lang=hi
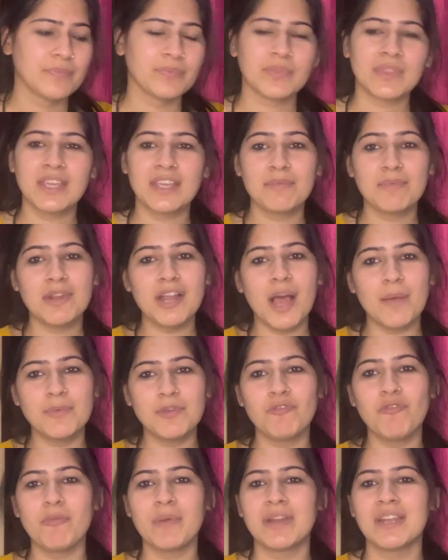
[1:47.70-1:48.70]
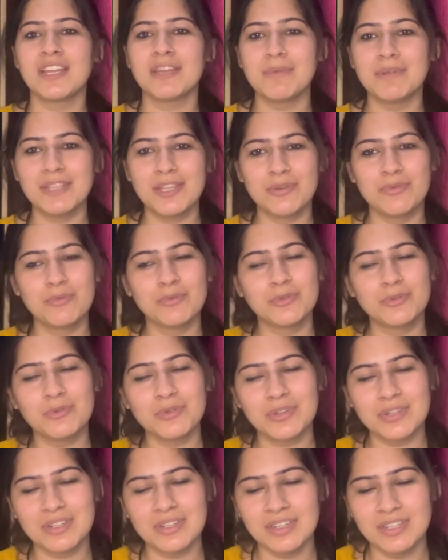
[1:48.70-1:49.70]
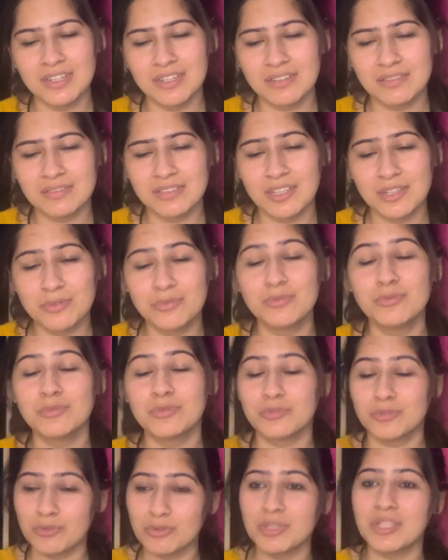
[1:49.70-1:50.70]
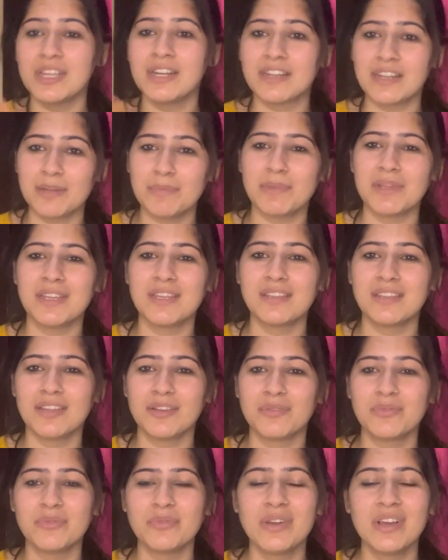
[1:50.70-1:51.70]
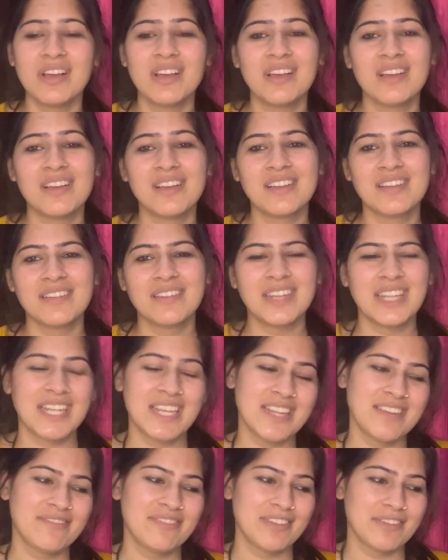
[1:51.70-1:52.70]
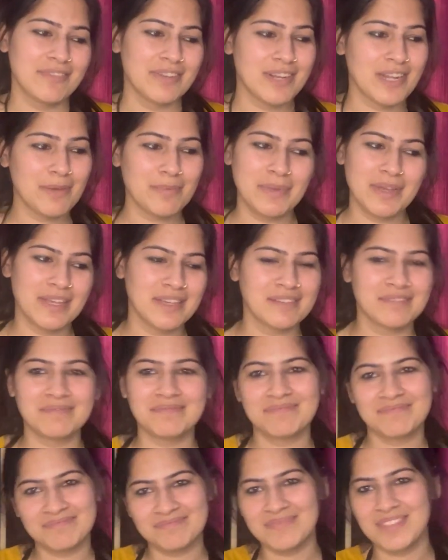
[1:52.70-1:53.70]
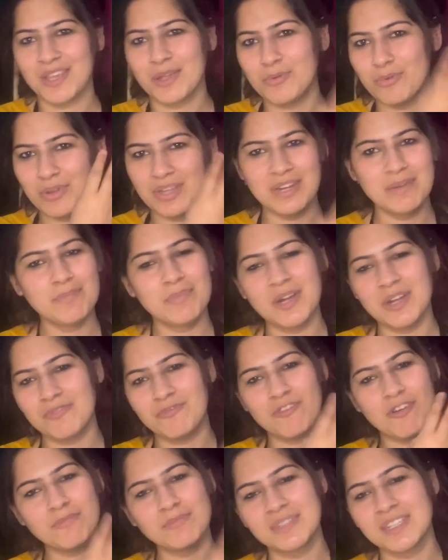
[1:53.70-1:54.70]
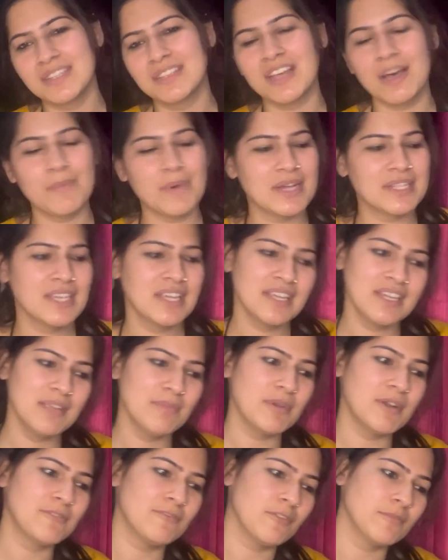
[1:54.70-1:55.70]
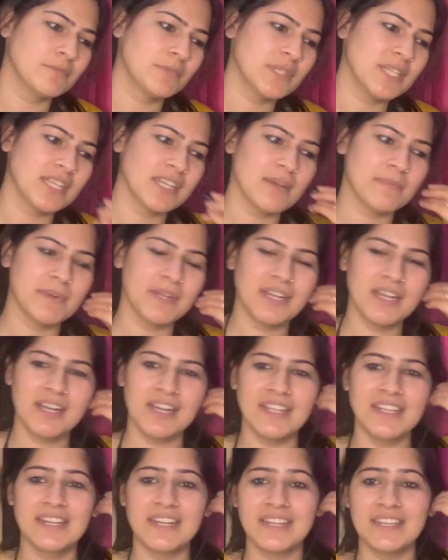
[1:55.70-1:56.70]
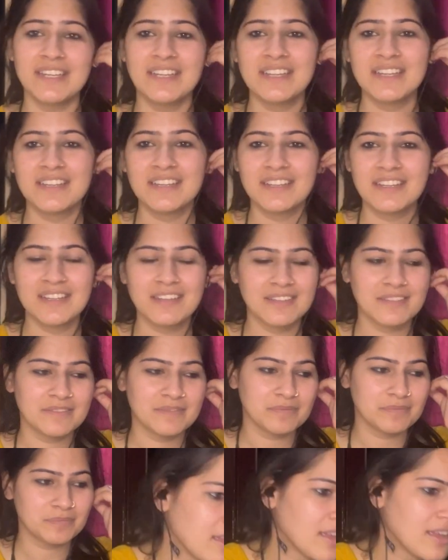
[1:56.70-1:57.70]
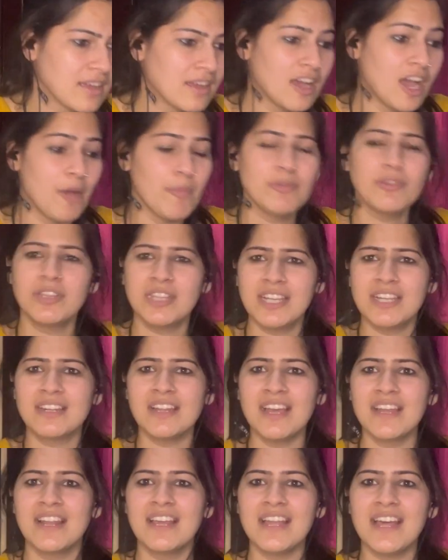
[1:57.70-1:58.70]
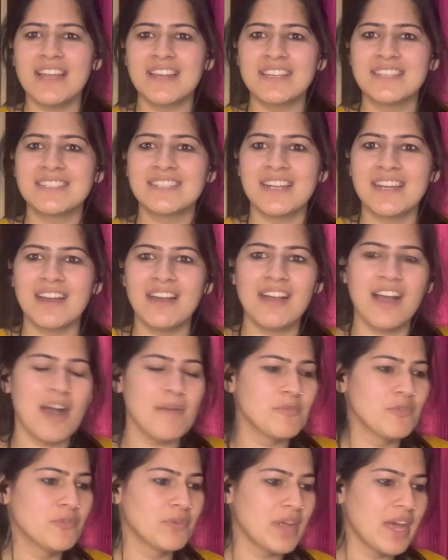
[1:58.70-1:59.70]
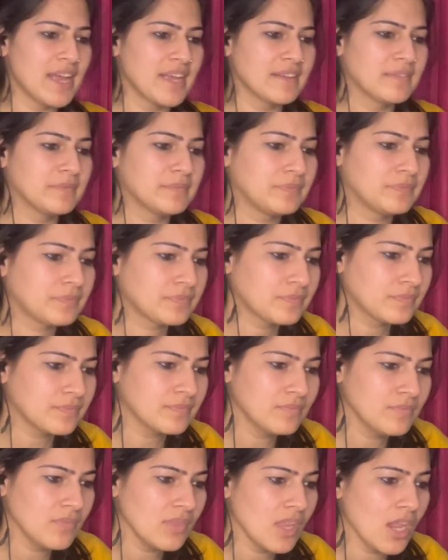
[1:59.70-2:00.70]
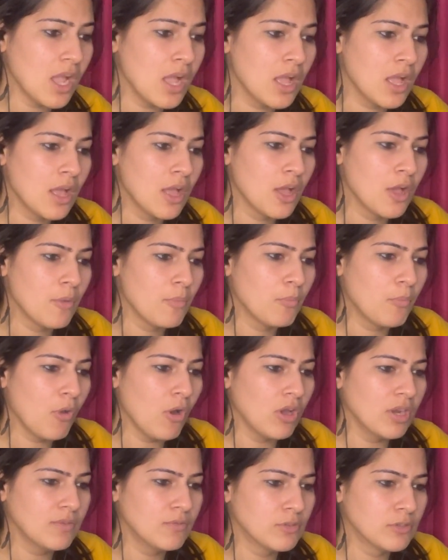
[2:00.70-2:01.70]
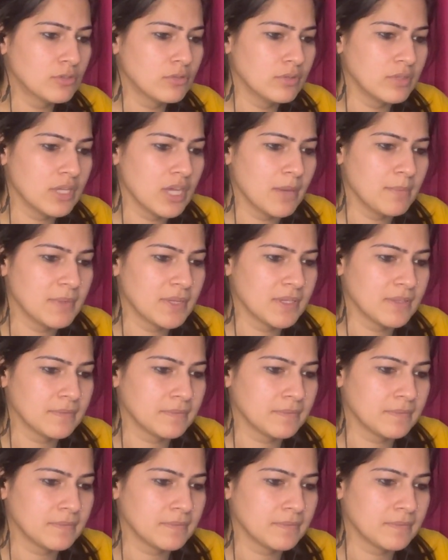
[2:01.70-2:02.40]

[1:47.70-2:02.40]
लेकिन मेरा अभी भी मन है कि मैं देखूँ तो देखूँ तो थिएटर में ही देखूँ लेकिन फिर वरना मैं देखो इन प्लेटफॉर्म जिंदाबाद है इन्हीं प्लेटफॉर्म पर देखना पड़ेगा कहीं ना कहीं हमें तो देखना है ना यार किस तरह का काम हो रहा है बॉलीवुड दुनिया में